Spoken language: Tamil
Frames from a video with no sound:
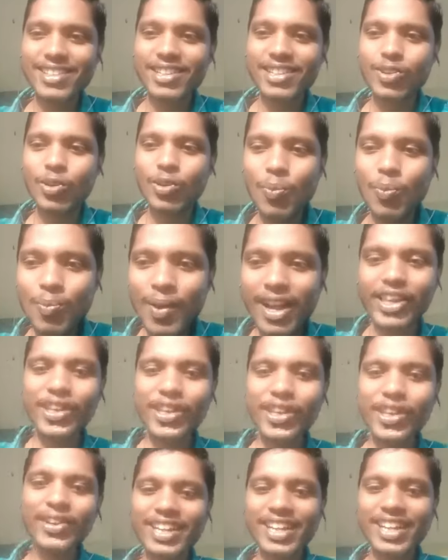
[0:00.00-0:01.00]
ரொம்ப
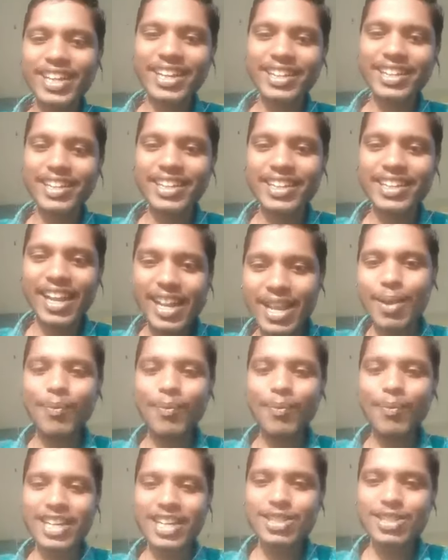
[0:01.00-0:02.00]
அக்யூரேட்டாக இருக்கு நல்லா
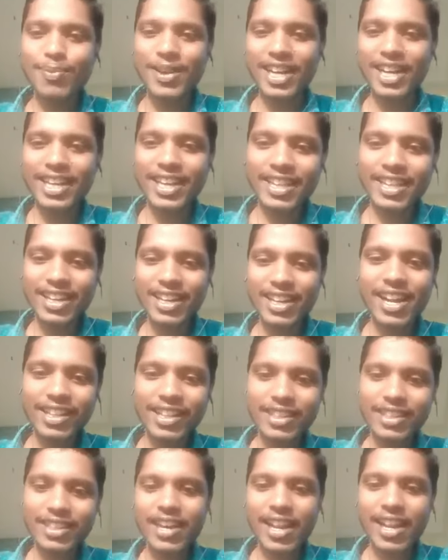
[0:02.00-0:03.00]
ப்ராக்டிஸ் பண்றீங்க
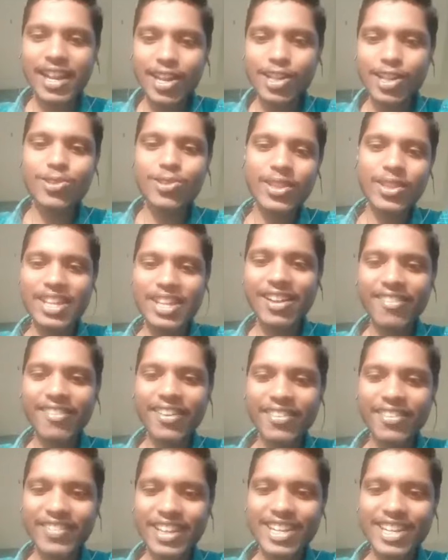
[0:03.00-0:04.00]
எதிர்காலத்துல நல்ல ஜோதிடரா
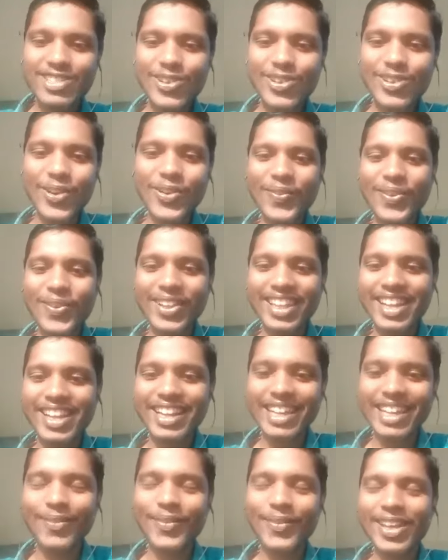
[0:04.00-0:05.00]
வருவீங்கன்னு சொல்லும் போது
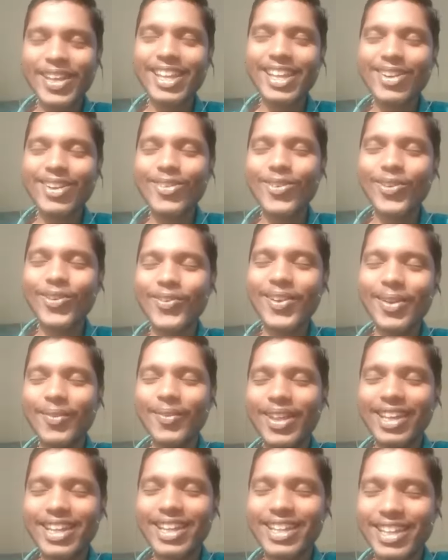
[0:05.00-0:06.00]
எனக்கு அப்படியே உள்ளுக்குள்ள
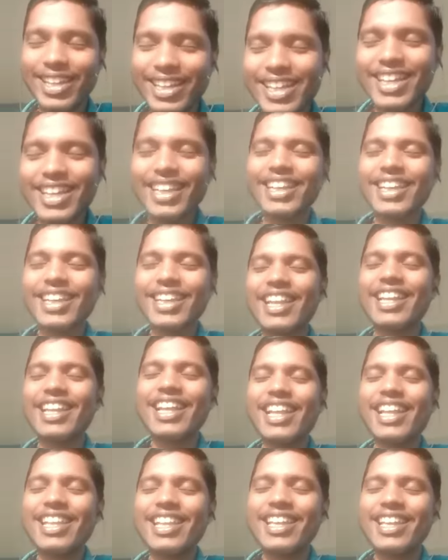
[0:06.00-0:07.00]
அப்படியே எனக்கு
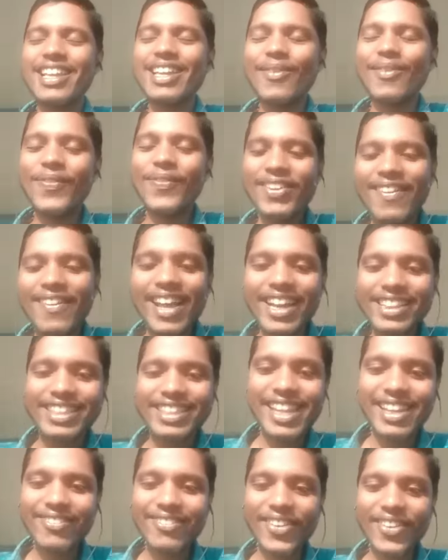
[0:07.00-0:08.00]
அது எப்படி
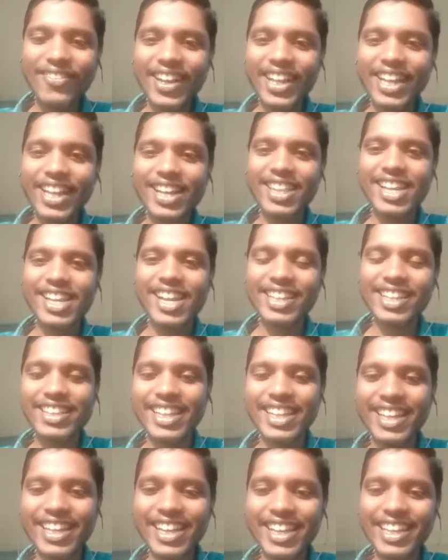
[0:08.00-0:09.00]
வார்த்தையால விவரிக்கிறதுன்னு எனக்கு
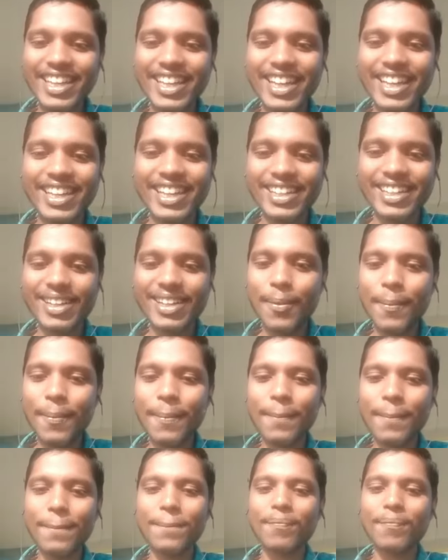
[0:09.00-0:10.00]
தெரியலைங்கய்யா
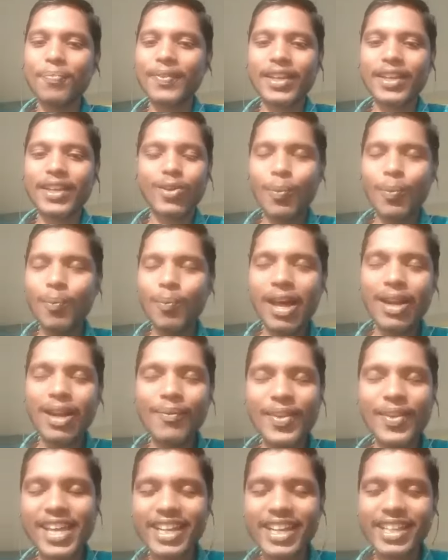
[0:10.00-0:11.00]
ரொம்ப
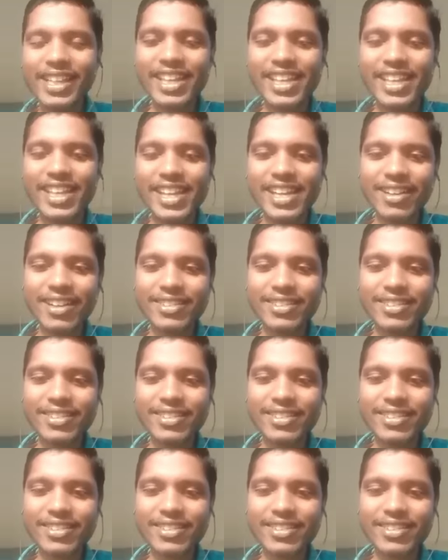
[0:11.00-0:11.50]
அருமையா இருக்குங்கய்யா